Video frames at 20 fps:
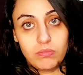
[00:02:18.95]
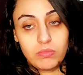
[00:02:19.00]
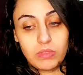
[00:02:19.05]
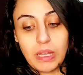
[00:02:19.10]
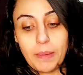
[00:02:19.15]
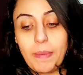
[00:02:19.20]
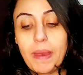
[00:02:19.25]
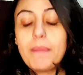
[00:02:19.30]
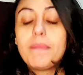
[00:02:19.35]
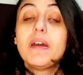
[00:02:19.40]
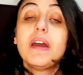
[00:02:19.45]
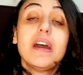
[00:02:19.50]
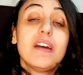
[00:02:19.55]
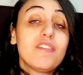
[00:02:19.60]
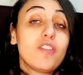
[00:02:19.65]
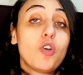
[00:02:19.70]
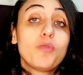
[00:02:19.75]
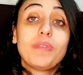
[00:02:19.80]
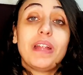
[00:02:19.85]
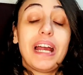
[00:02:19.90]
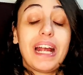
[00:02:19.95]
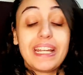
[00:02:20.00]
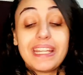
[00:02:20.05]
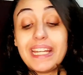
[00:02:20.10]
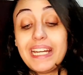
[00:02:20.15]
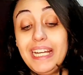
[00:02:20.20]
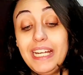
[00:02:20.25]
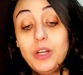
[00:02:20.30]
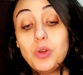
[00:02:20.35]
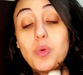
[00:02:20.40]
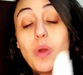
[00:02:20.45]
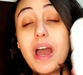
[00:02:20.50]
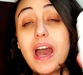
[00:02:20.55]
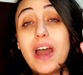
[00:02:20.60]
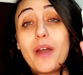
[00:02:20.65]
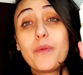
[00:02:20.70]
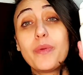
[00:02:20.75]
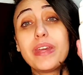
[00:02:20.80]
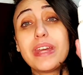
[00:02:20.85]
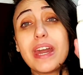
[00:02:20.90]
تمام هو من الحاجات الحلوه
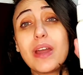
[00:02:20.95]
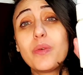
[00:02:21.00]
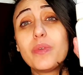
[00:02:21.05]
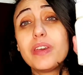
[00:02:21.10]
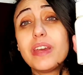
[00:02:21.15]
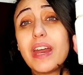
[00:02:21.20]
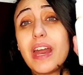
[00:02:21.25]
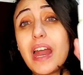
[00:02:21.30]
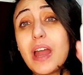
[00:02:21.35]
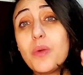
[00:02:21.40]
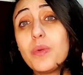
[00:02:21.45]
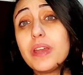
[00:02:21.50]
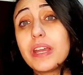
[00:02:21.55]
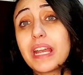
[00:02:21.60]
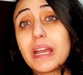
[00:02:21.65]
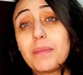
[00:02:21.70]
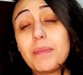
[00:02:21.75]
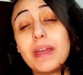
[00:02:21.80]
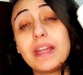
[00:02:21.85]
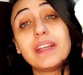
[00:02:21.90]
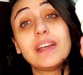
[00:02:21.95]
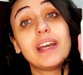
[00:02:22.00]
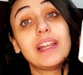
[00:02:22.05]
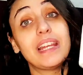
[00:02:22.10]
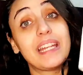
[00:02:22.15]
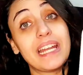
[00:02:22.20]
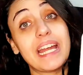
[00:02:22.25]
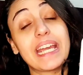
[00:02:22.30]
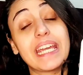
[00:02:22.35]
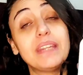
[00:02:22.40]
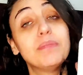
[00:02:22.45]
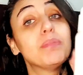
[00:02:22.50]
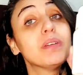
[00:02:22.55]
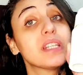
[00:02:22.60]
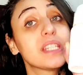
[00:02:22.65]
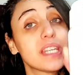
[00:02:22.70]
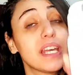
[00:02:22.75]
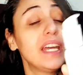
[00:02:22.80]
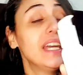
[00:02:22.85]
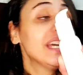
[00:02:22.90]
قوي قوي قوي كمان اللي انا اكيد
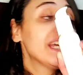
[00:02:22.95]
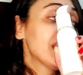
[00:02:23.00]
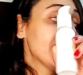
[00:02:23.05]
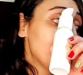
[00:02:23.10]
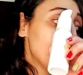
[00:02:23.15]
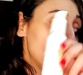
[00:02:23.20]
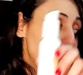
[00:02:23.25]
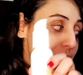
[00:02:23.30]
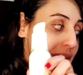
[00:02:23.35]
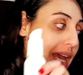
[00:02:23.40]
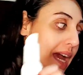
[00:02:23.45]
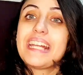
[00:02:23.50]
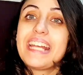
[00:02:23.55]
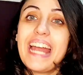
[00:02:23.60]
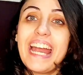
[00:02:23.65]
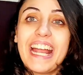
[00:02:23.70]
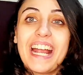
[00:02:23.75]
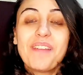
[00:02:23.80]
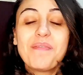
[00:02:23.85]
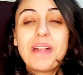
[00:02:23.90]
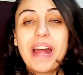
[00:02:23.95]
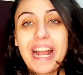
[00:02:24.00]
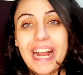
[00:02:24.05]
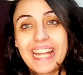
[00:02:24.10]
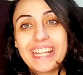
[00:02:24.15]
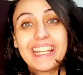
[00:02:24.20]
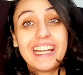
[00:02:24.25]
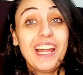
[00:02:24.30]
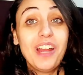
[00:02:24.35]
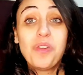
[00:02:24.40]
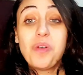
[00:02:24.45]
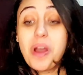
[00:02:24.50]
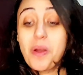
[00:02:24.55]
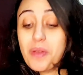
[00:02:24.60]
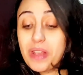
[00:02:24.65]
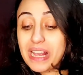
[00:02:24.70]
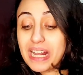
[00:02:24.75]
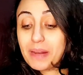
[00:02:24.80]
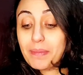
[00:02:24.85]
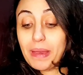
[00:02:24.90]
بنصحك بيها تاني حاجه من الحاجات الحلوه قوي
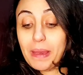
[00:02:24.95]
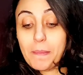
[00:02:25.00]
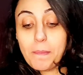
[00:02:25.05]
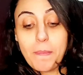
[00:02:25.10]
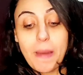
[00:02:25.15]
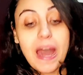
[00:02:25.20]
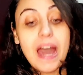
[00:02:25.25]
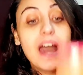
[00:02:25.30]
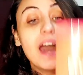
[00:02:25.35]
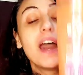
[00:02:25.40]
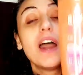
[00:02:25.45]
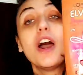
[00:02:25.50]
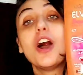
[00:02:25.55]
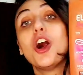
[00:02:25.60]
اللي انا بحبها